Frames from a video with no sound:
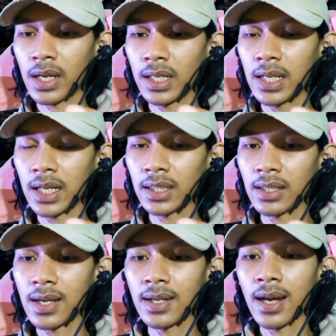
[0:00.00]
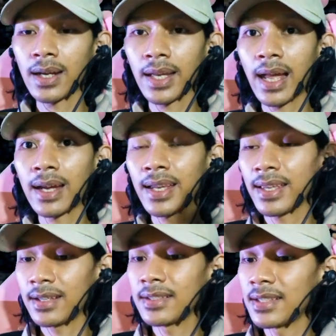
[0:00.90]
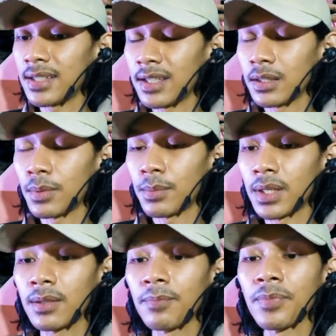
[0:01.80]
Nah, ini katanya ada kakek-kakek ya di sini ya, teman-teman.